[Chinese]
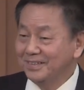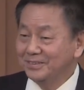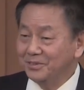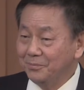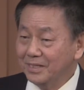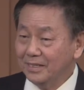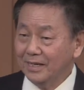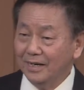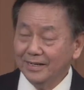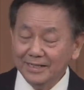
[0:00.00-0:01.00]
所以我们可以
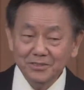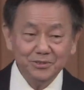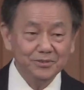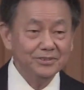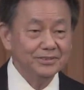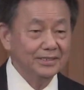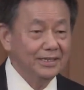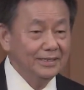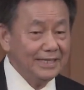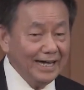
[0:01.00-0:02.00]
看跟从就
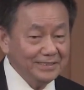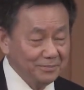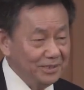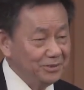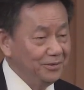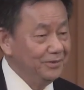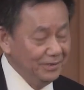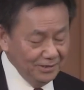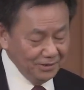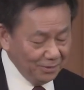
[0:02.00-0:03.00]
是他怎么走
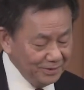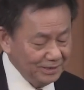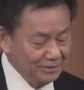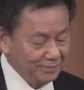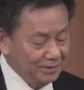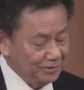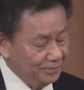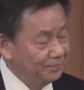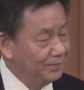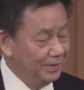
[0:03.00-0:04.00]
我们就怎么走，